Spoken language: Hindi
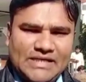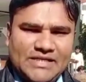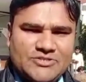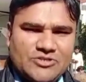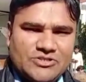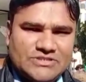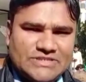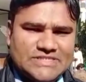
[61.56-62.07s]
पहले
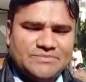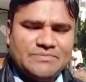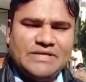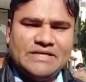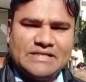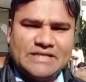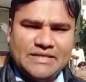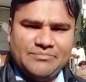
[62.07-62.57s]
जो
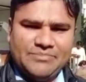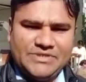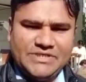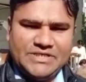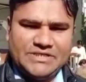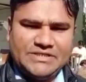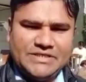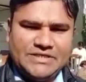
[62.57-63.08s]
असेसमेंट कैंप
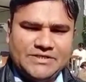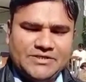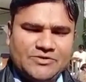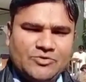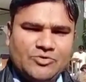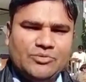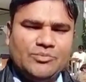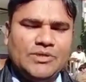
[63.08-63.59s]
किए थे
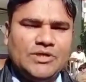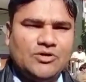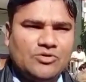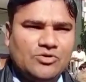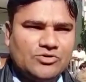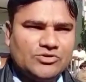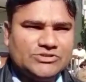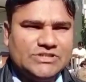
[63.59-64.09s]
उनमें
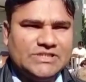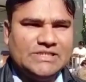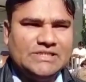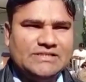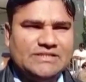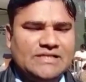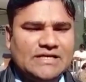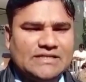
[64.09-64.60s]
लोगों को
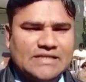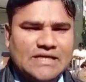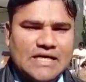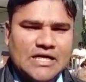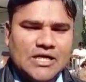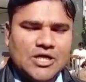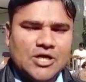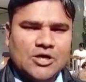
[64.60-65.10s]
चिन्हित किया था